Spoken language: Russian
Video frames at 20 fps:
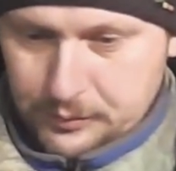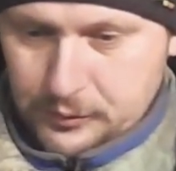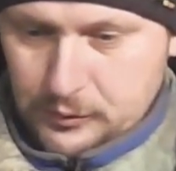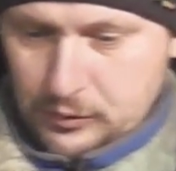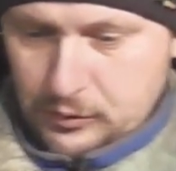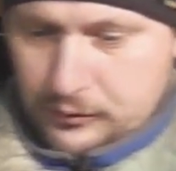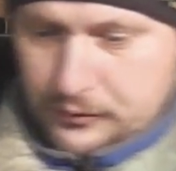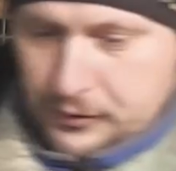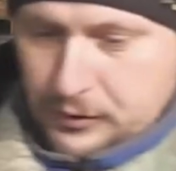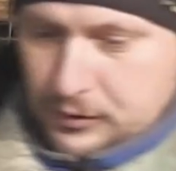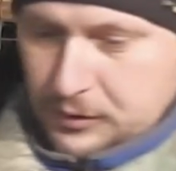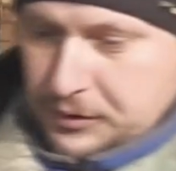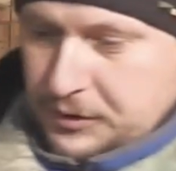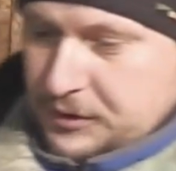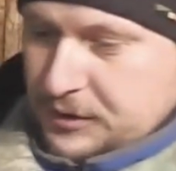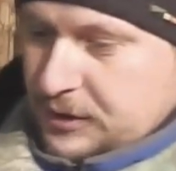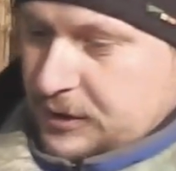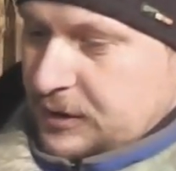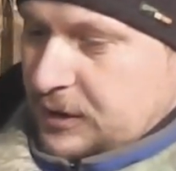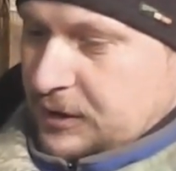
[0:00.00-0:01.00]
ну, в нее-то
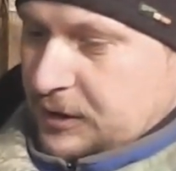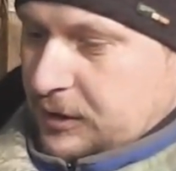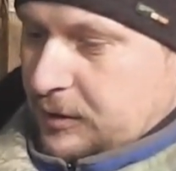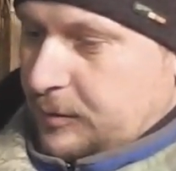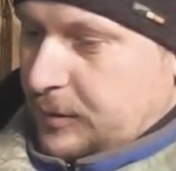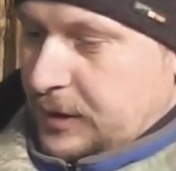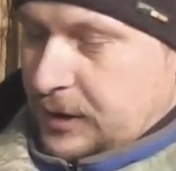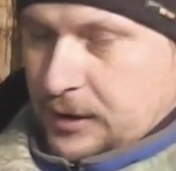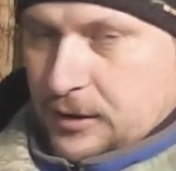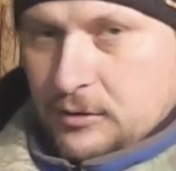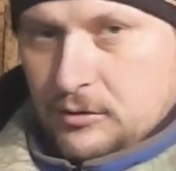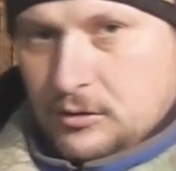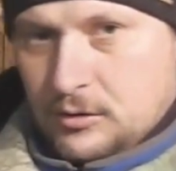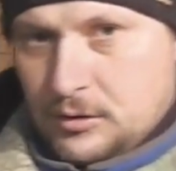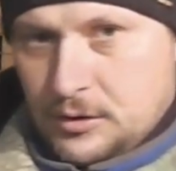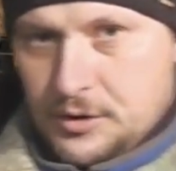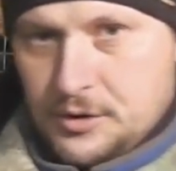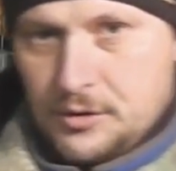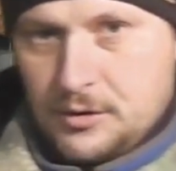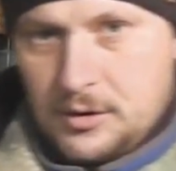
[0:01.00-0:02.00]
не залезает, она маленькая,
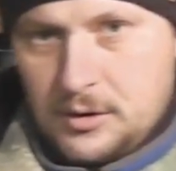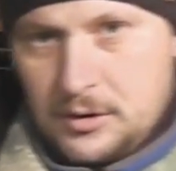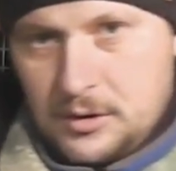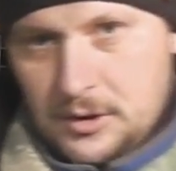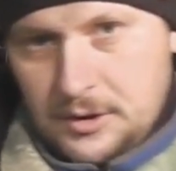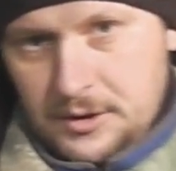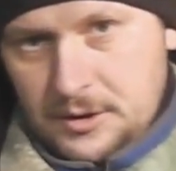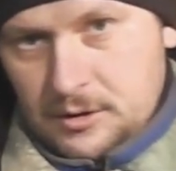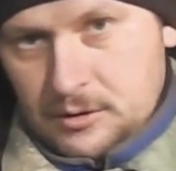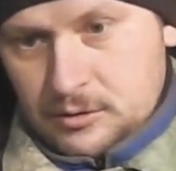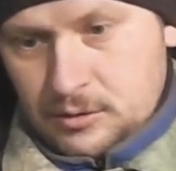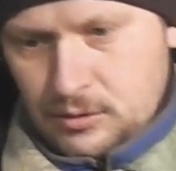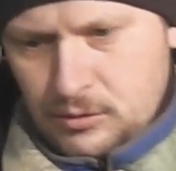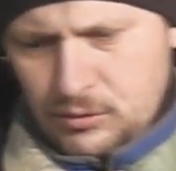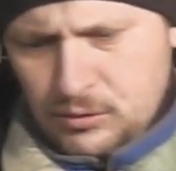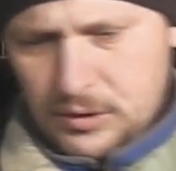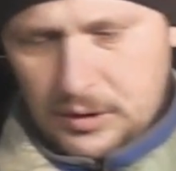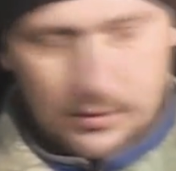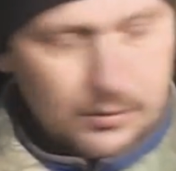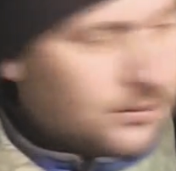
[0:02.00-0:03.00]
но еще я делал
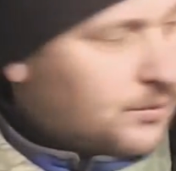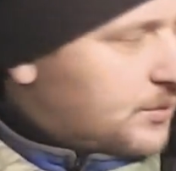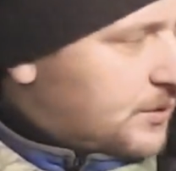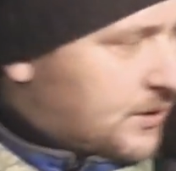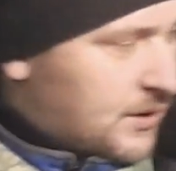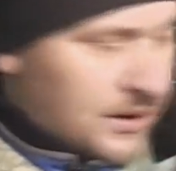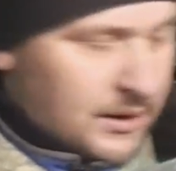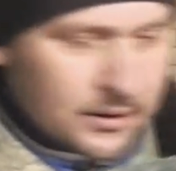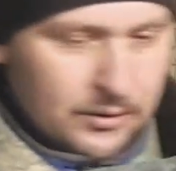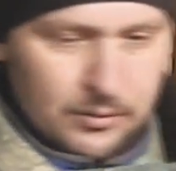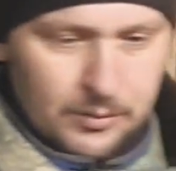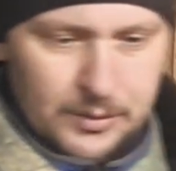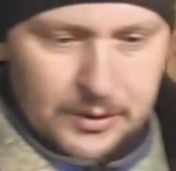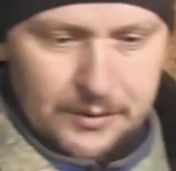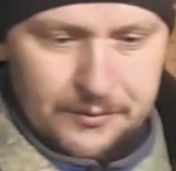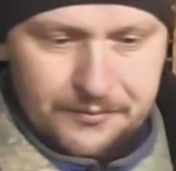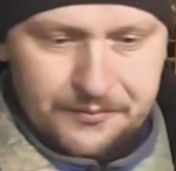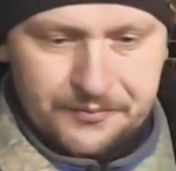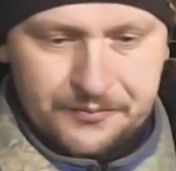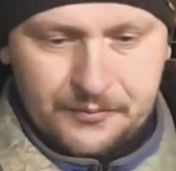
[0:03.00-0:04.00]
другую, там стоит у
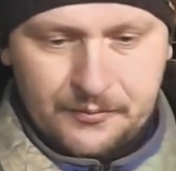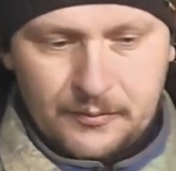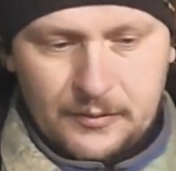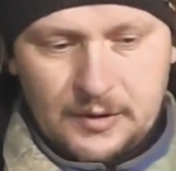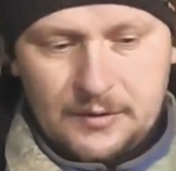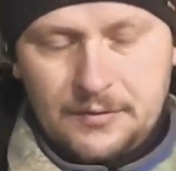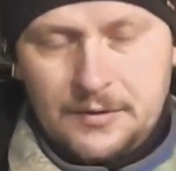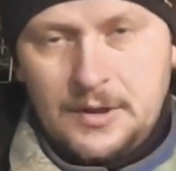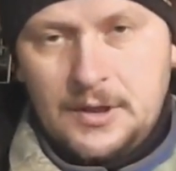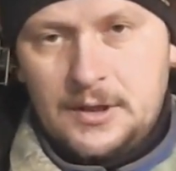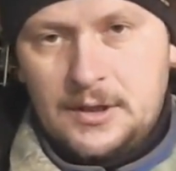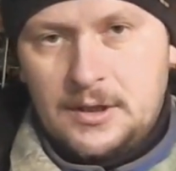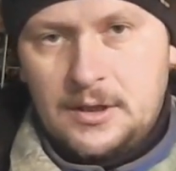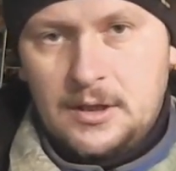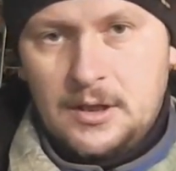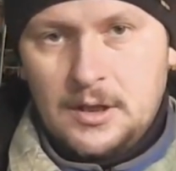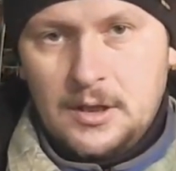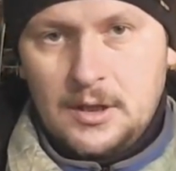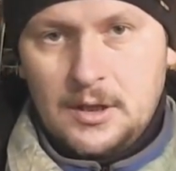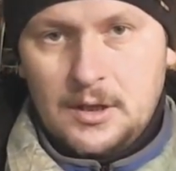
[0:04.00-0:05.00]
меня в клетке.